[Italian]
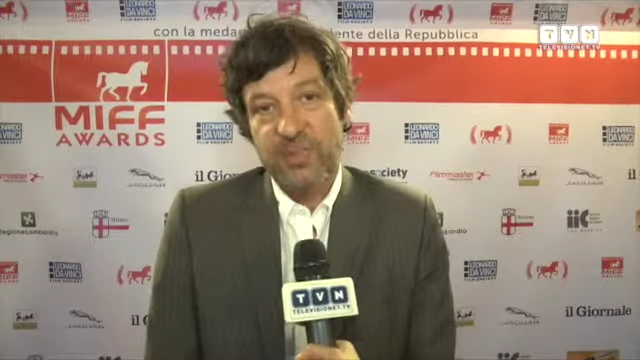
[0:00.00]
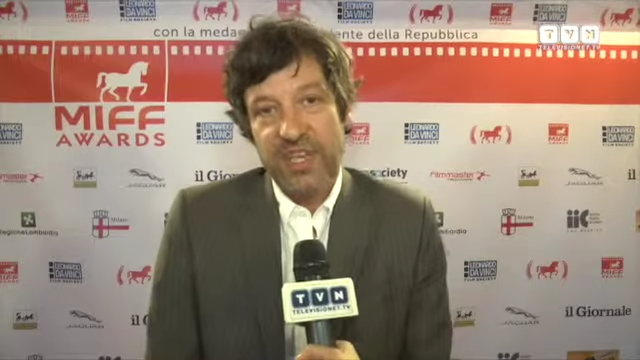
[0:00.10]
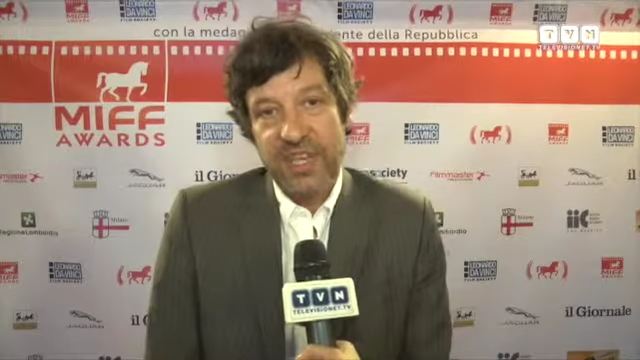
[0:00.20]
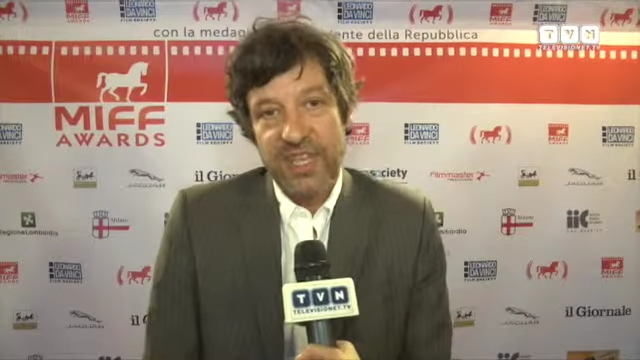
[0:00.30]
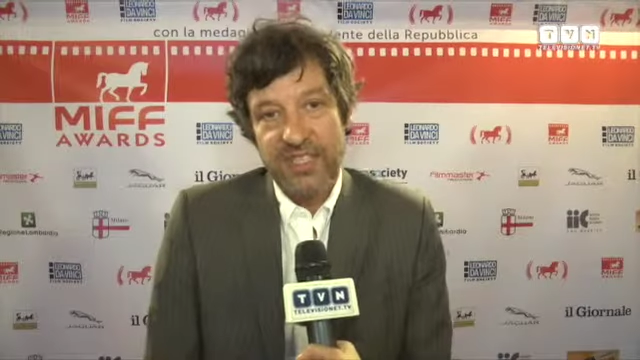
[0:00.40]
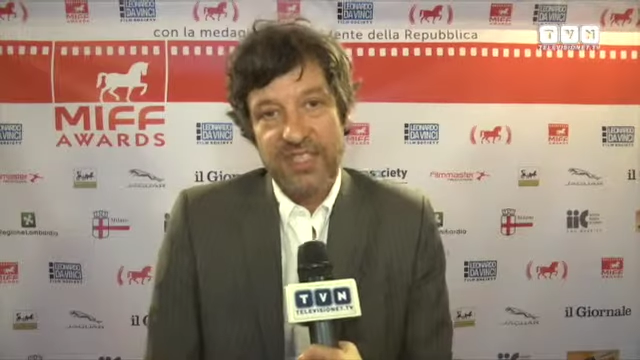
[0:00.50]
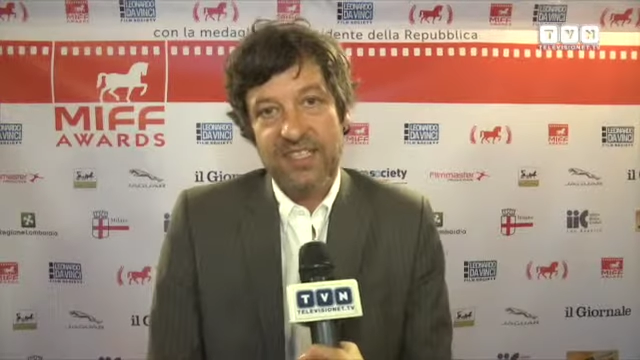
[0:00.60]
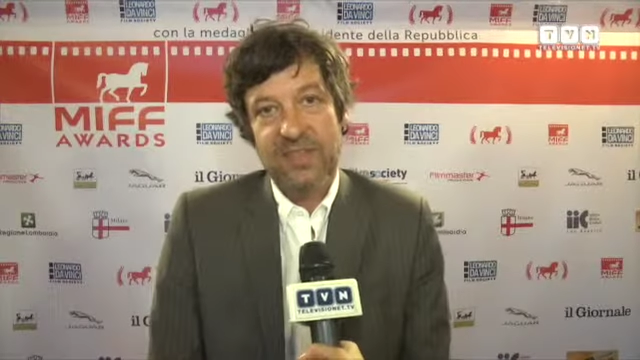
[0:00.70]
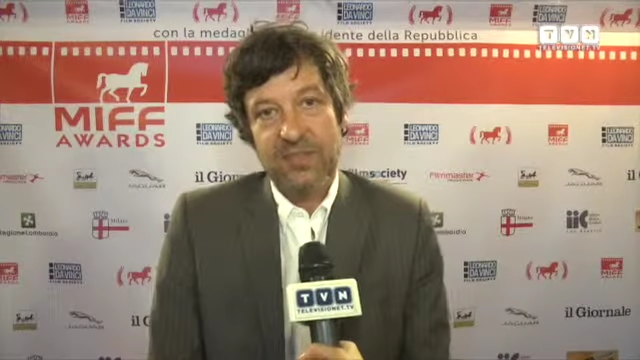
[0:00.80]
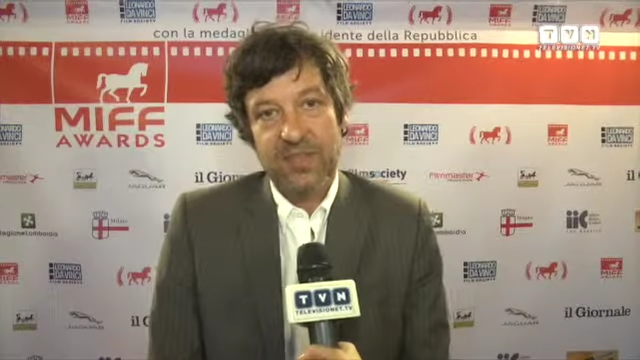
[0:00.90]
esperienza,
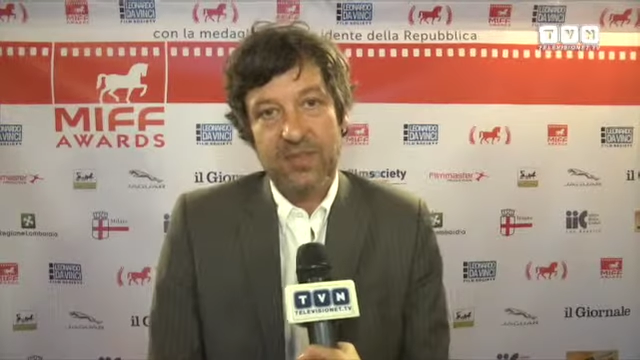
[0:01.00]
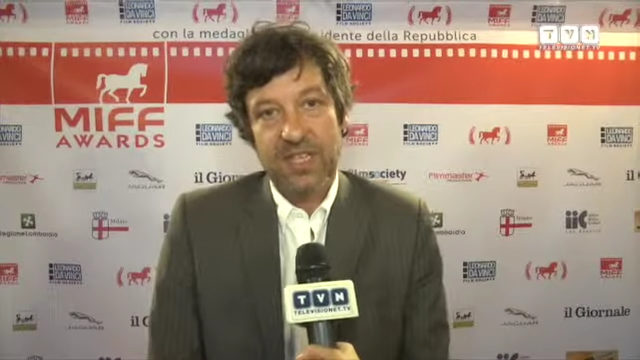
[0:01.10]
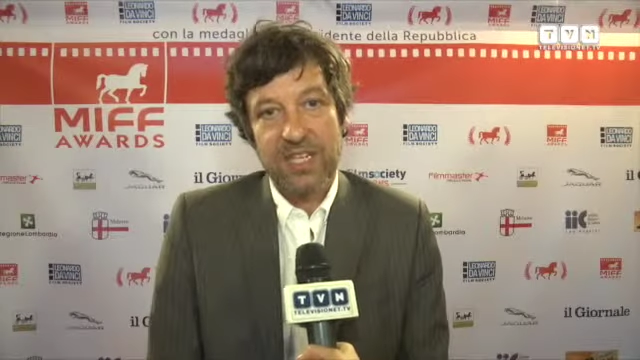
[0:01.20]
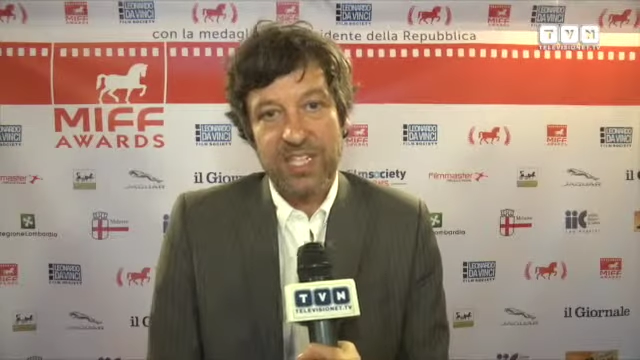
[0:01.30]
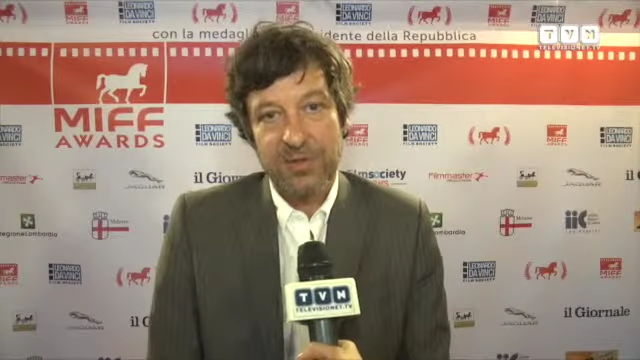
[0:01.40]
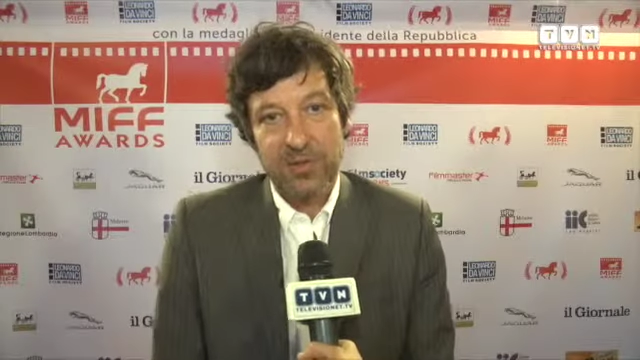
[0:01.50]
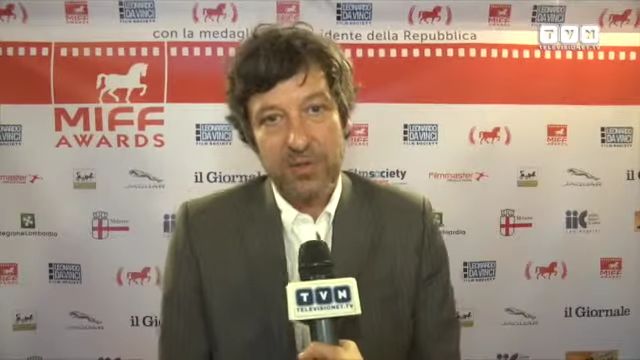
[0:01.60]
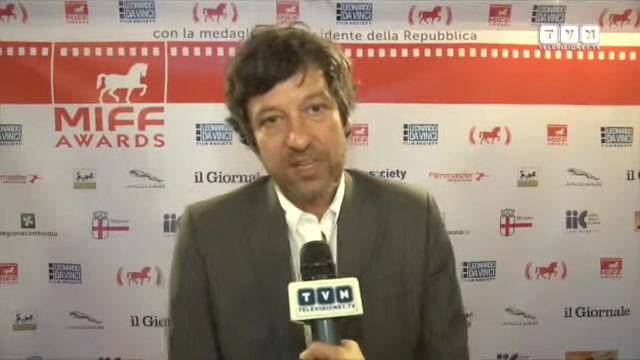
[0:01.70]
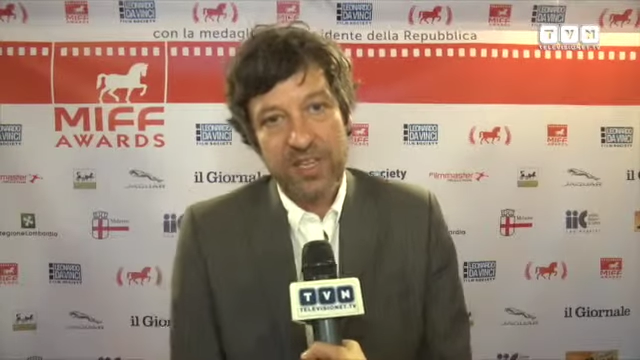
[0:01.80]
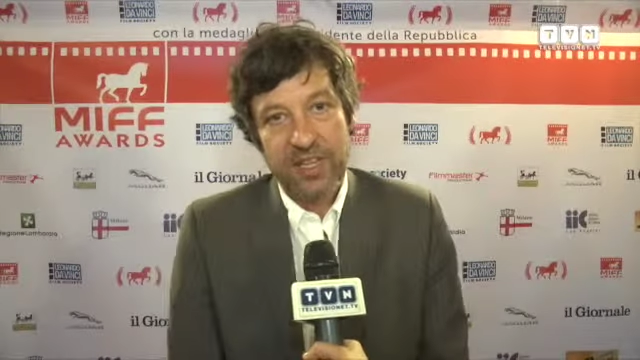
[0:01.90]
essendo stata un'attrice per
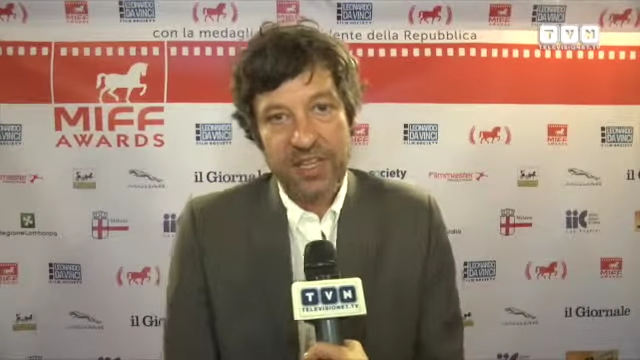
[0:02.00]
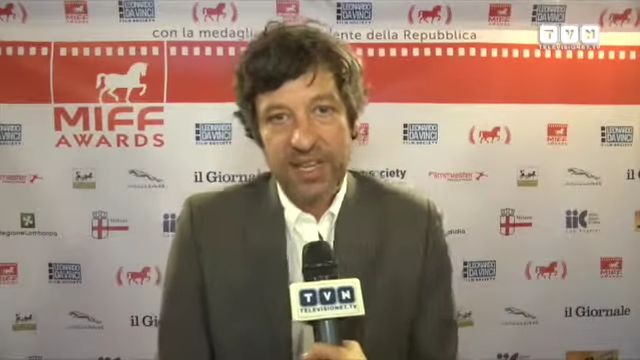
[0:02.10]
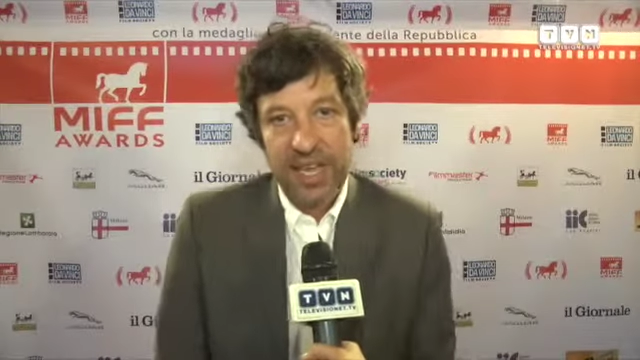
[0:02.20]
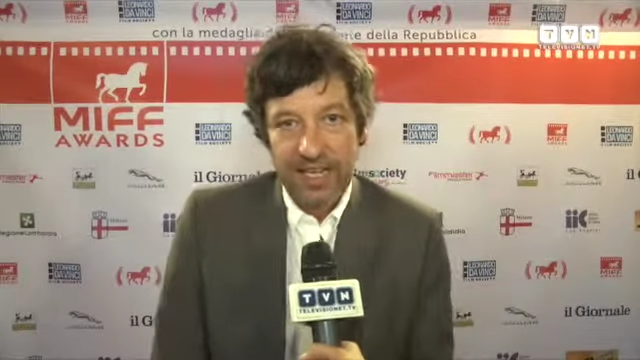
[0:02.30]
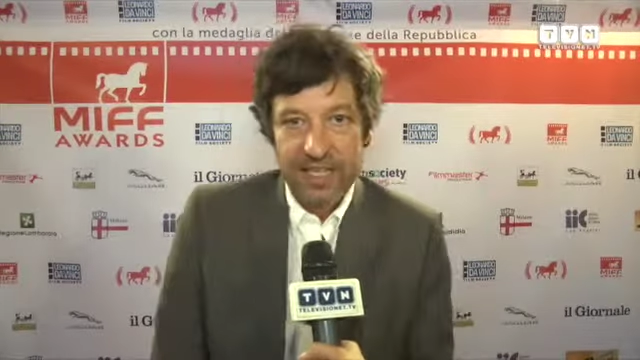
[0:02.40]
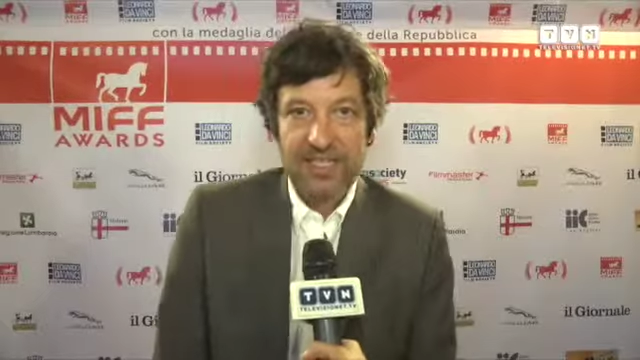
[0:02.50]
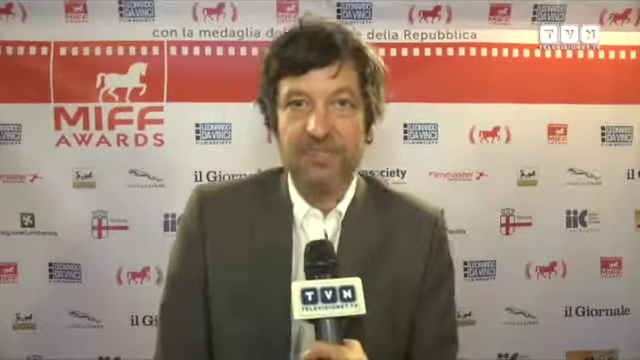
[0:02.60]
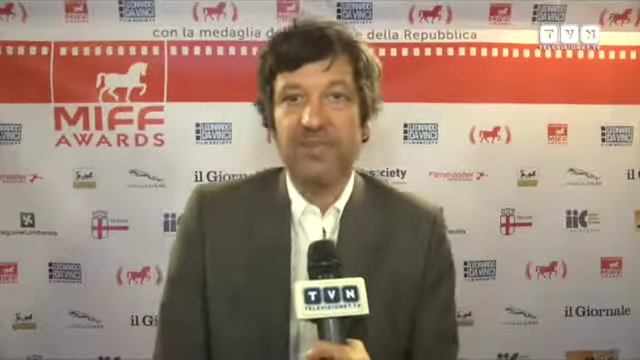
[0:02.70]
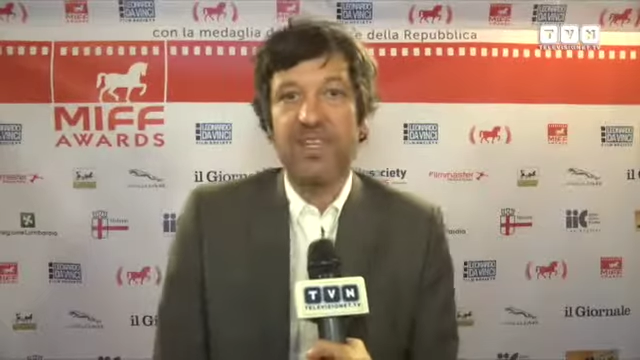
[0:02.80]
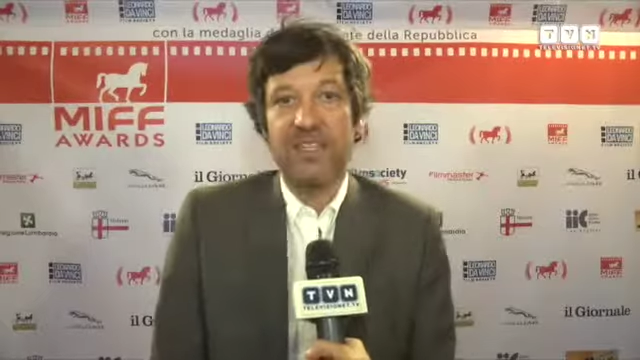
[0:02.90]
oltre 30 anni,
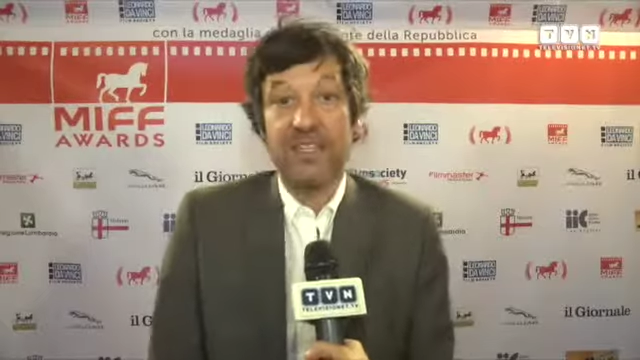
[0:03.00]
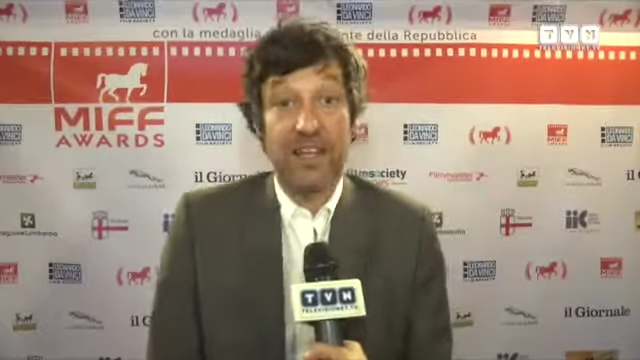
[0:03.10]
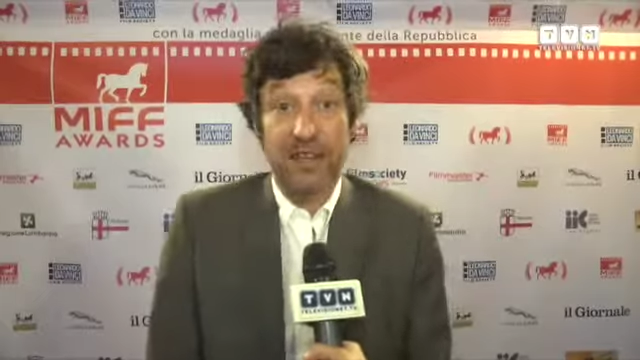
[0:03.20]
eh,